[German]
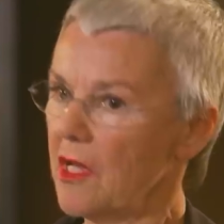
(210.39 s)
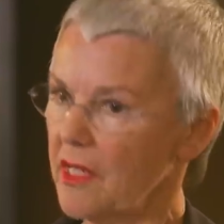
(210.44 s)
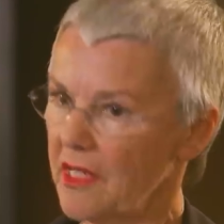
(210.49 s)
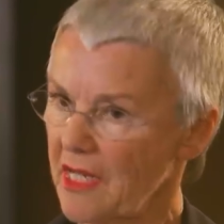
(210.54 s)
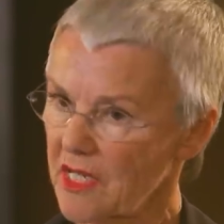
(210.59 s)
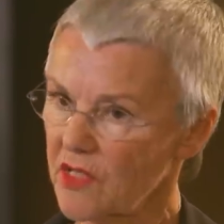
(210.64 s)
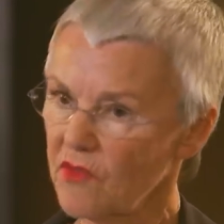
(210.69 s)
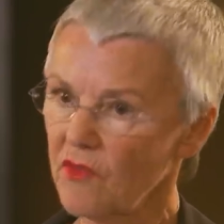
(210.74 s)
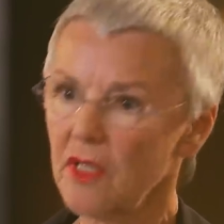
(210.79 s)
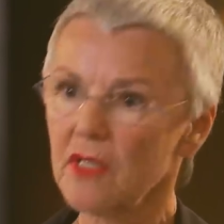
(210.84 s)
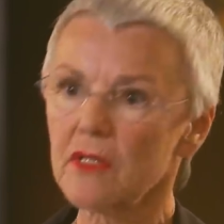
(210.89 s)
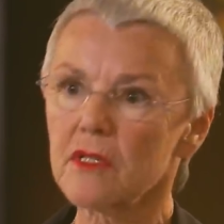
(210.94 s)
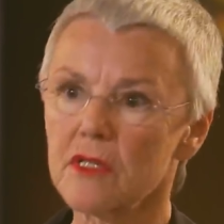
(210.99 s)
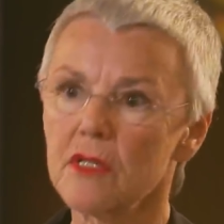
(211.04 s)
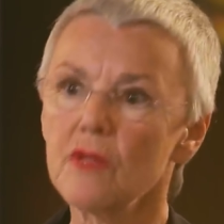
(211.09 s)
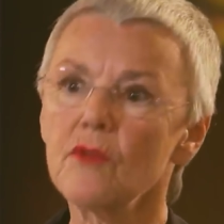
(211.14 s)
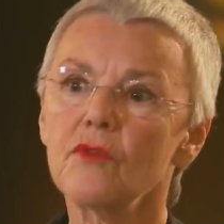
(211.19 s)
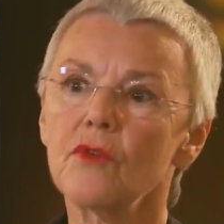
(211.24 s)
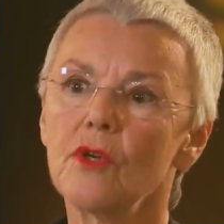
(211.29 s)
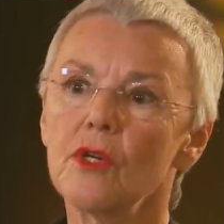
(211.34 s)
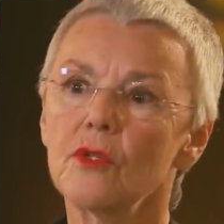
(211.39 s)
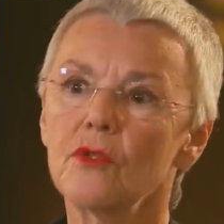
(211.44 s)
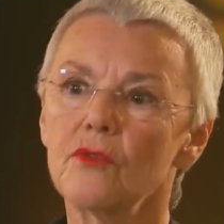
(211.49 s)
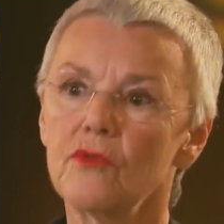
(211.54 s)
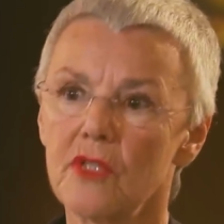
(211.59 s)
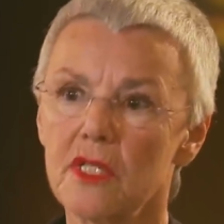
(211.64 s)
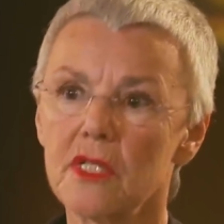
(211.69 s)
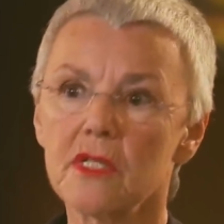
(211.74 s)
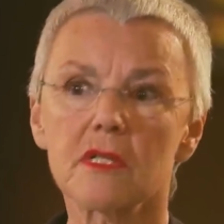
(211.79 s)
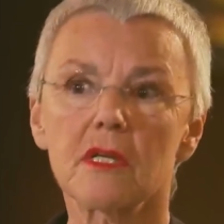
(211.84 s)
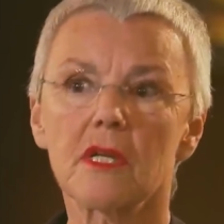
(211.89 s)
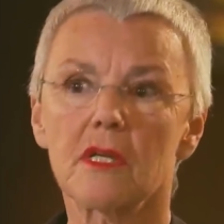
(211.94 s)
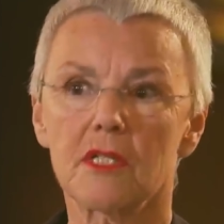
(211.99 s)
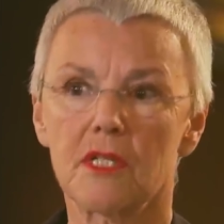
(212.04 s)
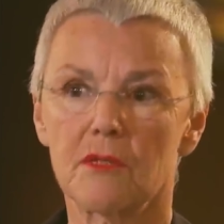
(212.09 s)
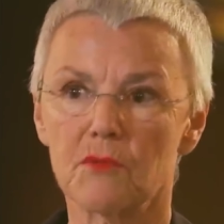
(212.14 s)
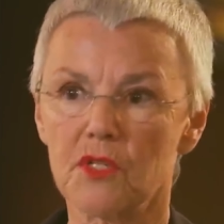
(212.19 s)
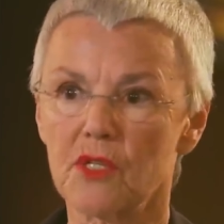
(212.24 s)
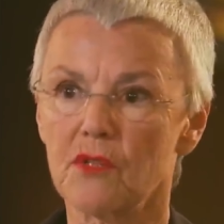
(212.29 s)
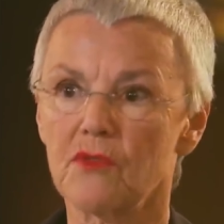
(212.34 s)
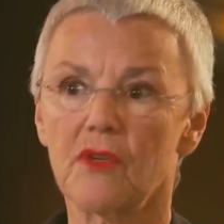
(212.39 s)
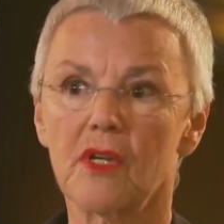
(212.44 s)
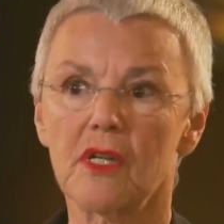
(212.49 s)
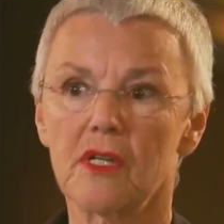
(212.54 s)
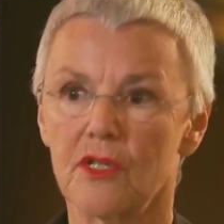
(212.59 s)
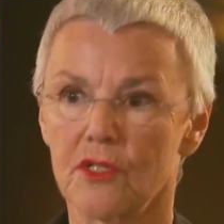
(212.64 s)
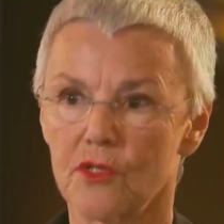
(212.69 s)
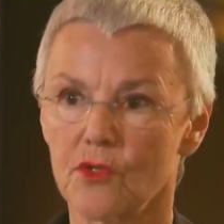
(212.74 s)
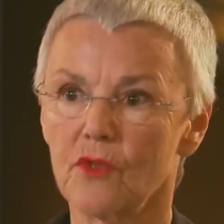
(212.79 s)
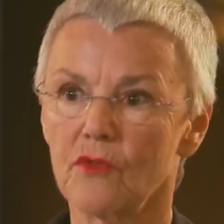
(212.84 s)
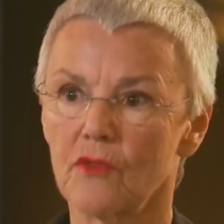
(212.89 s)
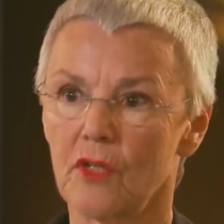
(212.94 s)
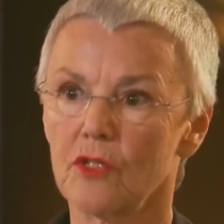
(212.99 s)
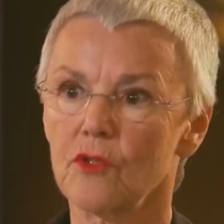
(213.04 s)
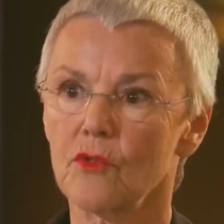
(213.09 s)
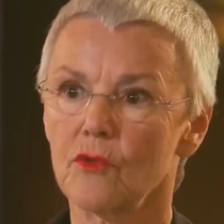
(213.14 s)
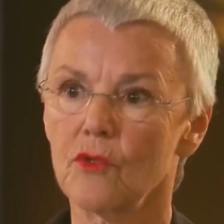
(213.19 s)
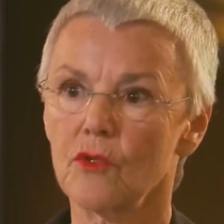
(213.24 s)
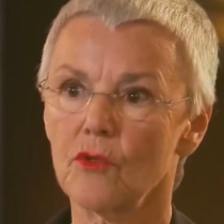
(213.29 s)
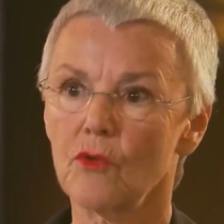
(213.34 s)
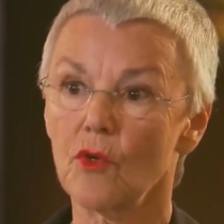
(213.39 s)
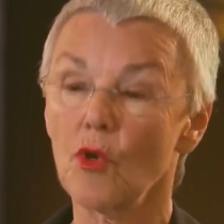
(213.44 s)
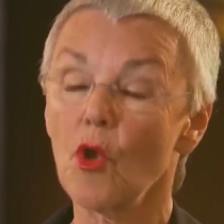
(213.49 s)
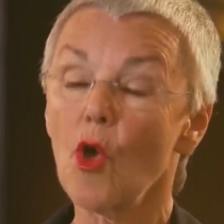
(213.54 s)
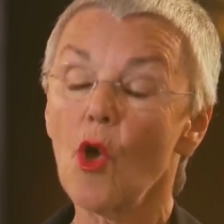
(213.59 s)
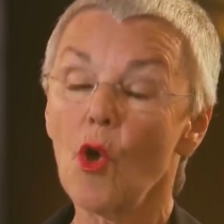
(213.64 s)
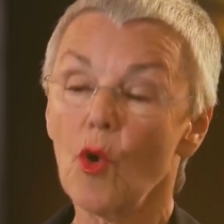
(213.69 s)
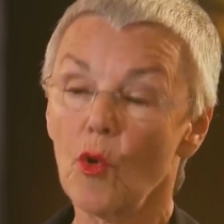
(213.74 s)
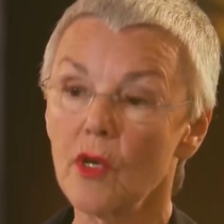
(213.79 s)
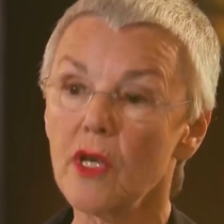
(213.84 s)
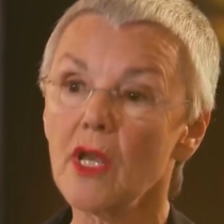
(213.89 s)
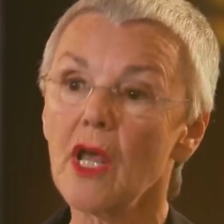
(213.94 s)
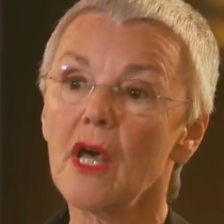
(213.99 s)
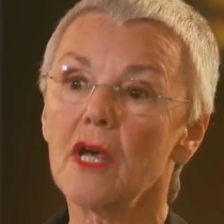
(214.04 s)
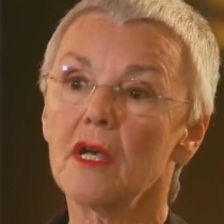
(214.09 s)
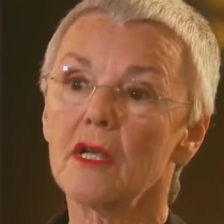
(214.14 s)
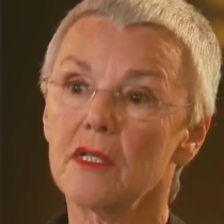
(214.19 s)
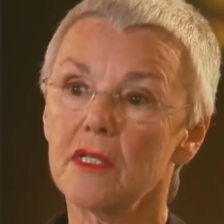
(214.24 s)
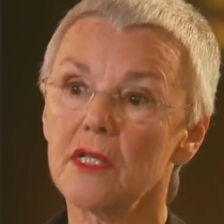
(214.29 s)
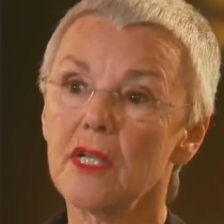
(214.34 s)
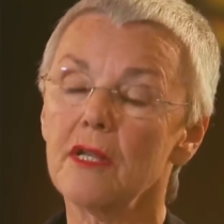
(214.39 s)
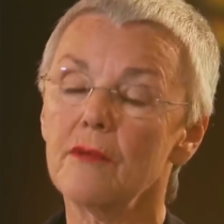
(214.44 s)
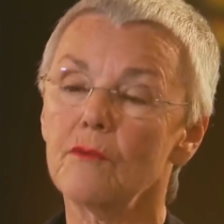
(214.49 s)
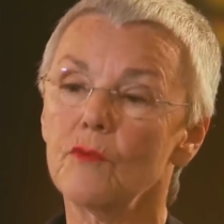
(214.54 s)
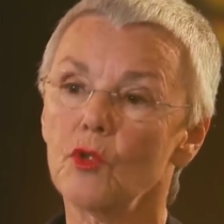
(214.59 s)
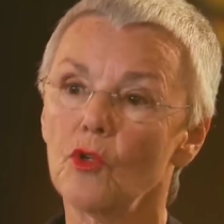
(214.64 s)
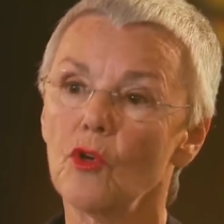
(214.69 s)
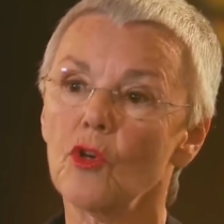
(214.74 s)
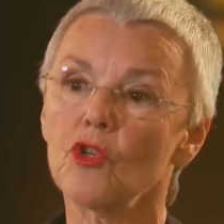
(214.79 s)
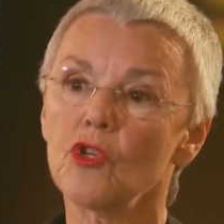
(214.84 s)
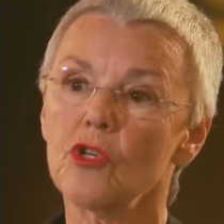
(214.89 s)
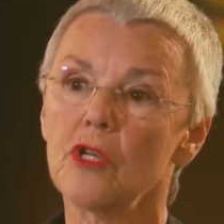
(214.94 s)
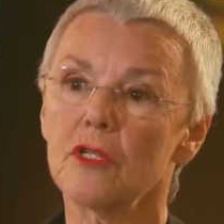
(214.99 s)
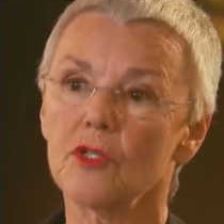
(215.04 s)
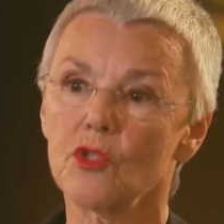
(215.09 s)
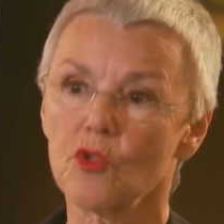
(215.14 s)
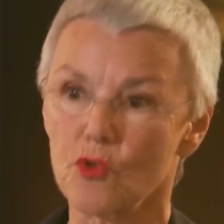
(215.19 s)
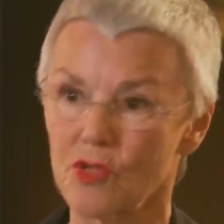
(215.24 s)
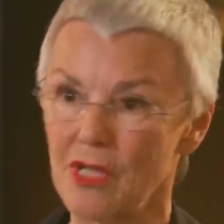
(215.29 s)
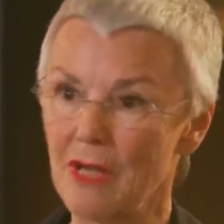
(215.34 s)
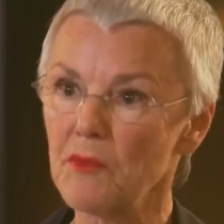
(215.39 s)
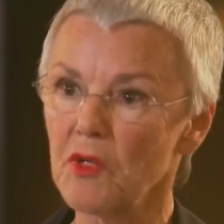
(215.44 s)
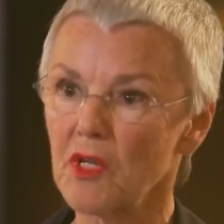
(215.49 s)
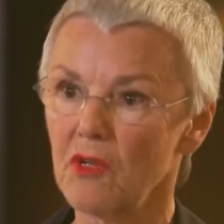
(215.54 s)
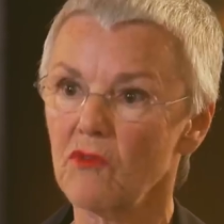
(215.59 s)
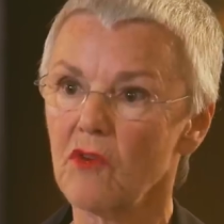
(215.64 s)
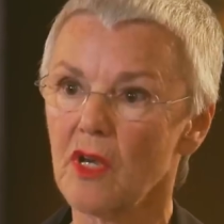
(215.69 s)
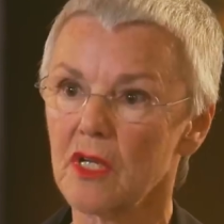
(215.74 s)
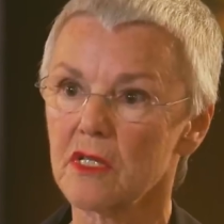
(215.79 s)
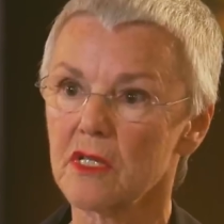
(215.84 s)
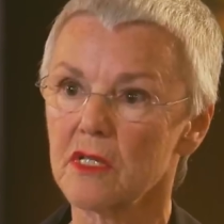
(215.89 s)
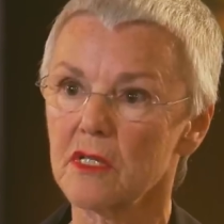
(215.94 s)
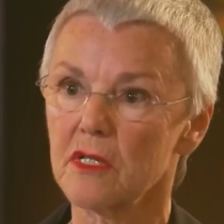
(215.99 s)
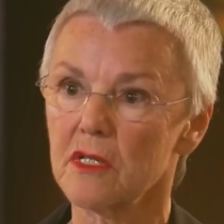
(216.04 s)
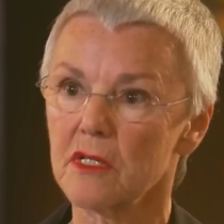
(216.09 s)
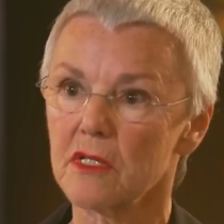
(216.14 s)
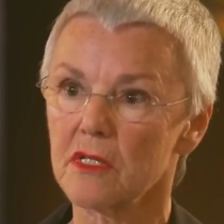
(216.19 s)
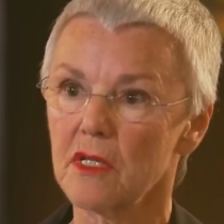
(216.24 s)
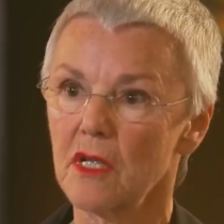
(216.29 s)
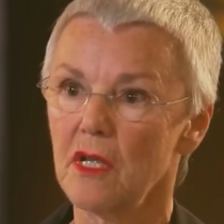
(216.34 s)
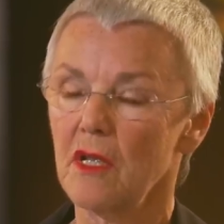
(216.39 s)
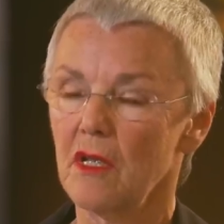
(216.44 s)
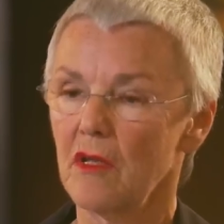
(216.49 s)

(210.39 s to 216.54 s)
das wäre sinnvoll gewesen nach dem Zerfall der Sowjetunion und nachdem Deutschland zusammengewachsen ist